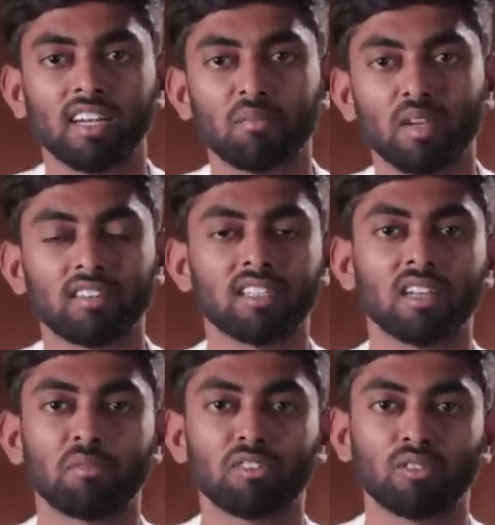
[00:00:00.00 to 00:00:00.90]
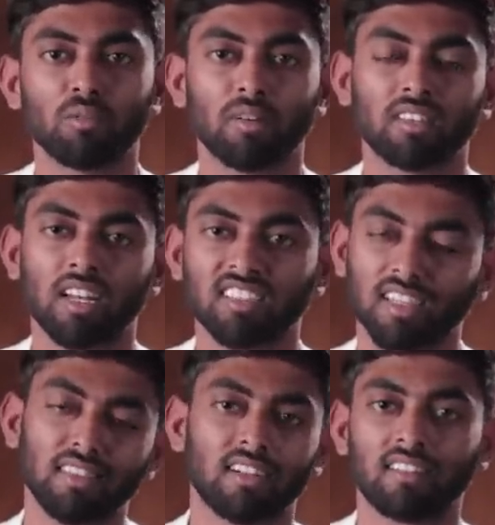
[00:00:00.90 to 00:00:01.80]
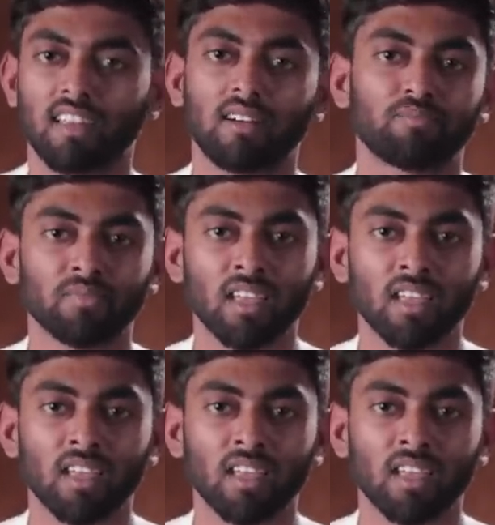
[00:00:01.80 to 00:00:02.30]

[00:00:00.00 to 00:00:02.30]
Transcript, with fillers: கிரகம் எது அப்படின்னு சொல்லி பார்த்தோன்னா சந்திரன் தான்